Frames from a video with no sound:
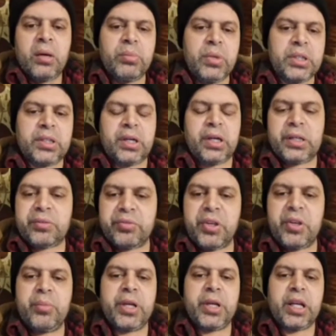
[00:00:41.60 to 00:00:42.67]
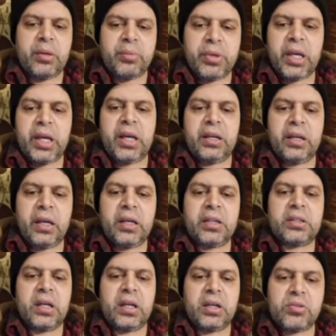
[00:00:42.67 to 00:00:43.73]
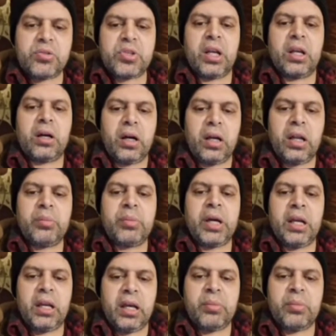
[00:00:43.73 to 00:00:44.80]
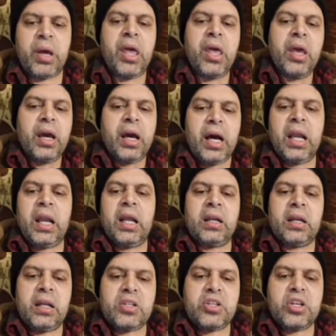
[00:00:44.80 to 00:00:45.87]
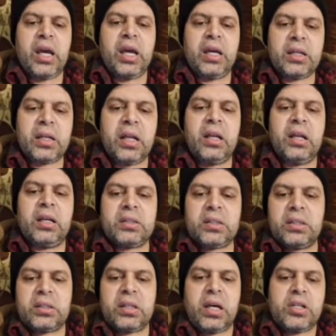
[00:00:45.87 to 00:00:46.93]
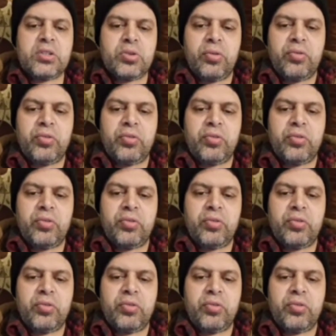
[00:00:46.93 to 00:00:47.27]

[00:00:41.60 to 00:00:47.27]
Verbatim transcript: من رأت في منامها أنها تأخذ القلم علامة على النجاحات التي تحصل